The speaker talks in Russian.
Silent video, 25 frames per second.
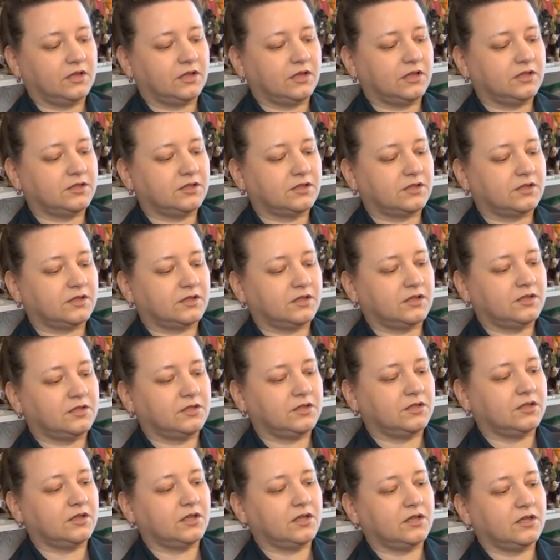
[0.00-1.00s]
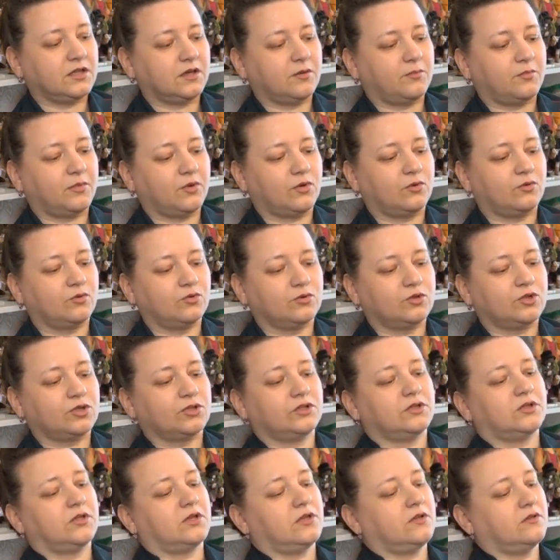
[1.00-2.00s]
Эти соединения
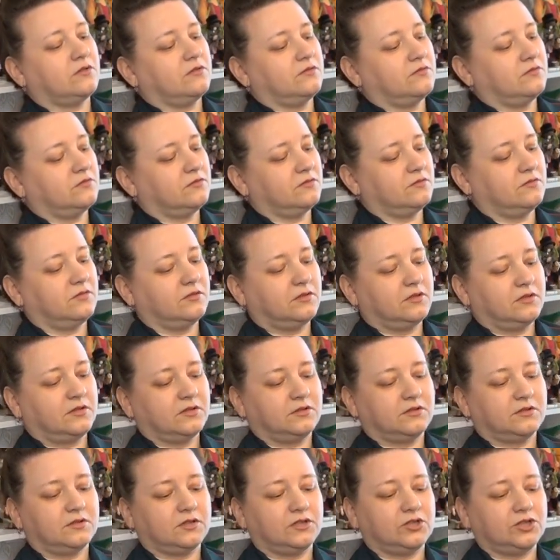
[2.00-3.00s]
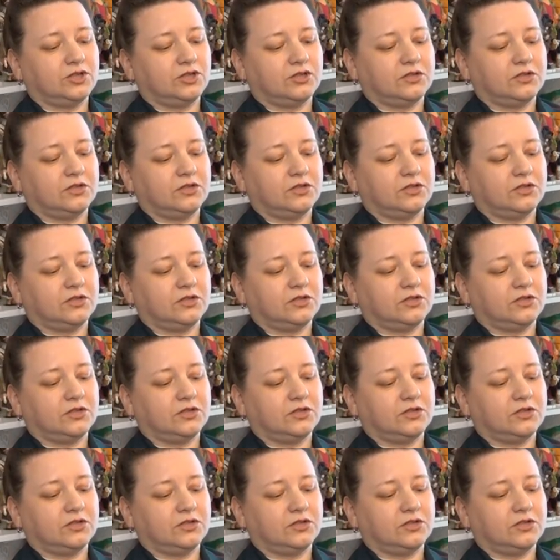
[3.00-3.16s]
похожи на на